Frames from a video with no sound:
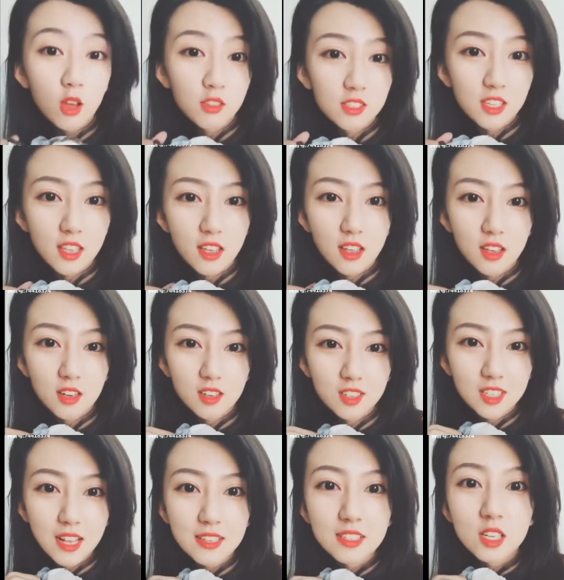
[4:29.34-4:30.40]
不要钱，
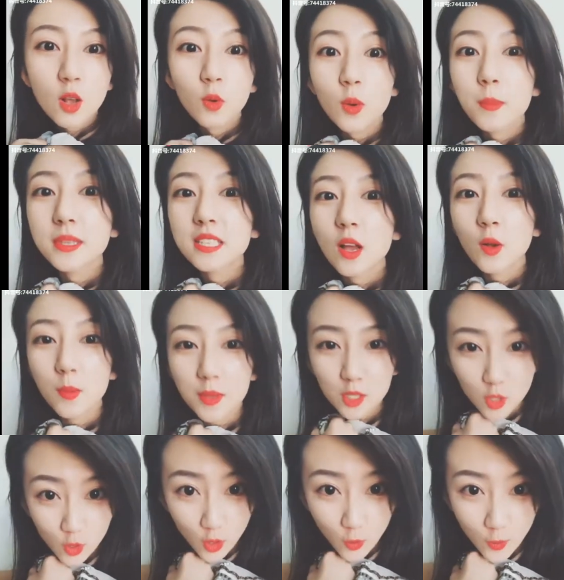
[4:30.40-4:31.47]
上次去闺蜜家，闺蜜
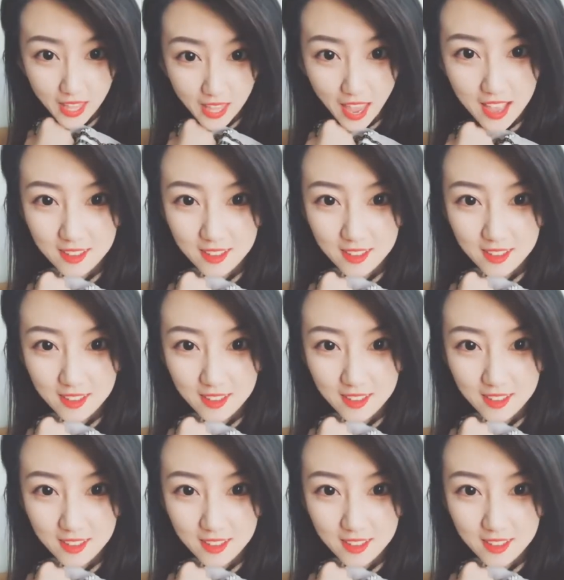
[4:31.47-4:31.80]
送给我的。